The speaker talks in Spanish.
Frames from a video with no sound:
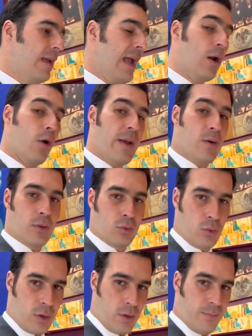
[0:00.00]
el gobierno en
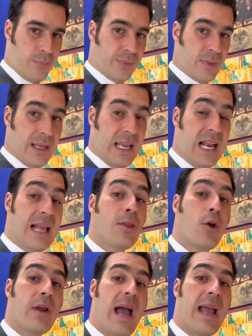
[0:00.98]
turno y la
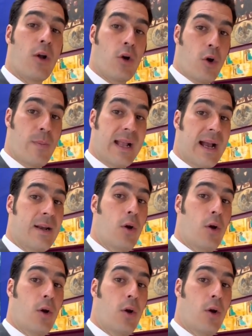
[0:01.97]
teoría económica